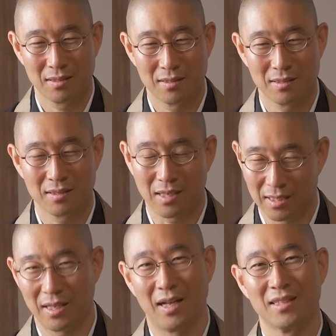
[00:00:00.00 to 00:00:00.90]
続
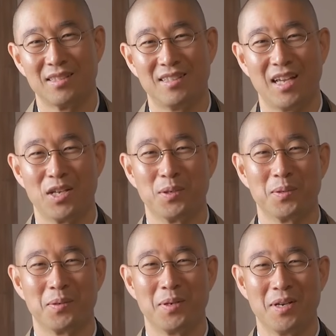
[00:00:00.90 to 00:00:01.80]
けたってい
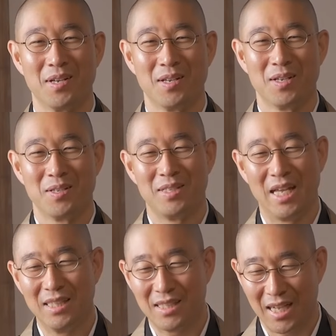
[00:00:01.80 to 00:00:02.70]
う
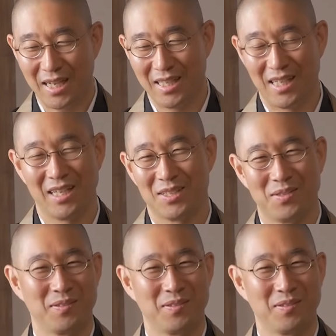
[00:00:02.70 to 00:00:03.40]
年単位で